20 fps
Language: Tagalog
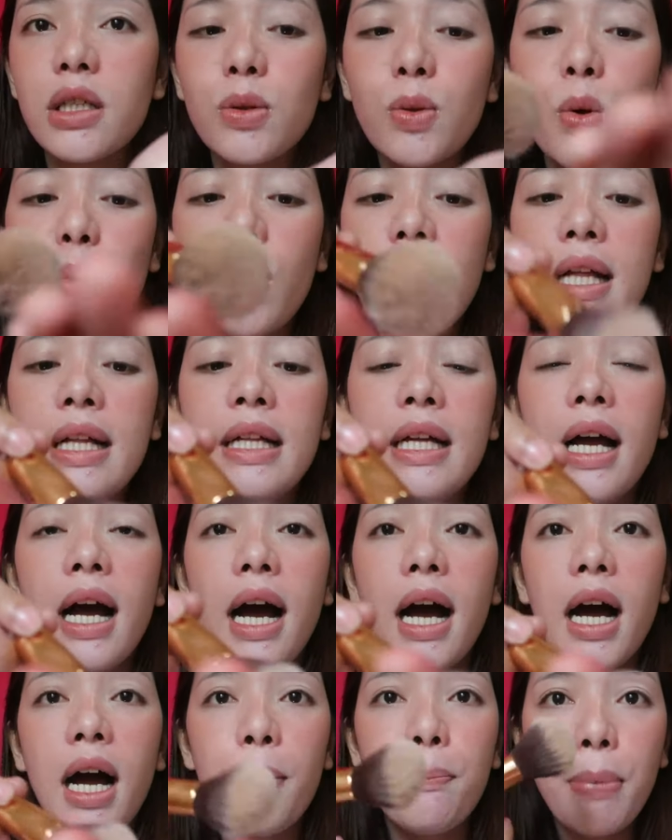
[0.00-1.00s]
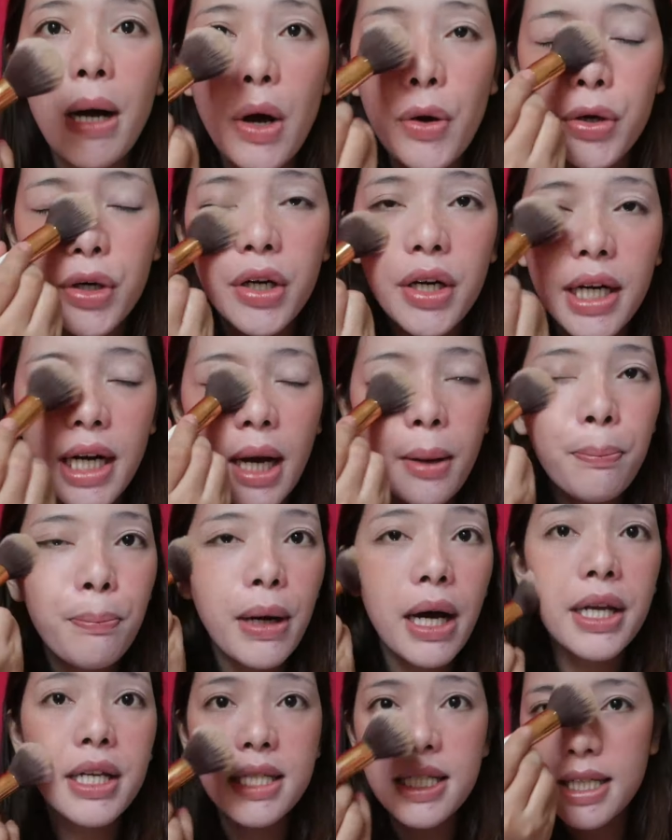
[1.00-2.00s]
itong uh, powder ng
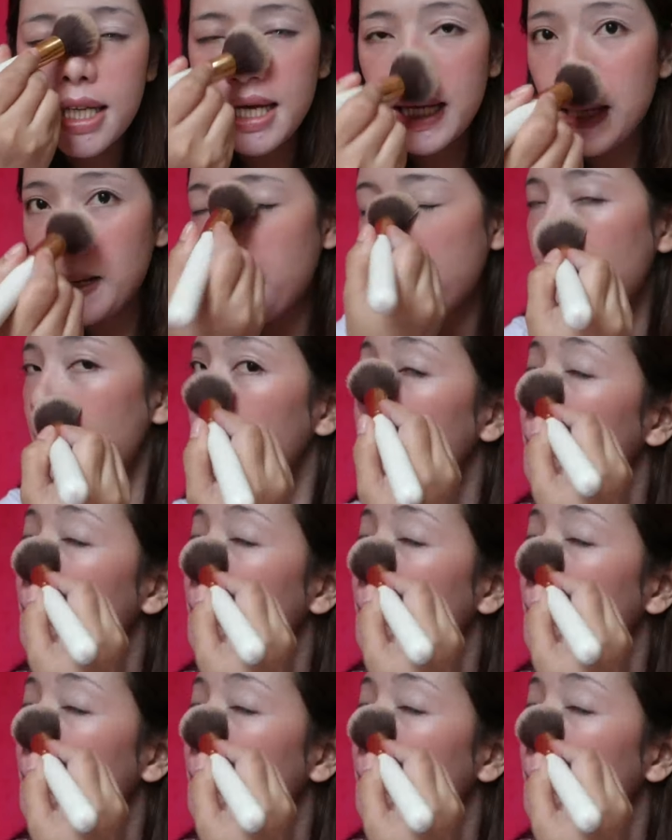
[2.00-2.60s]
pants din.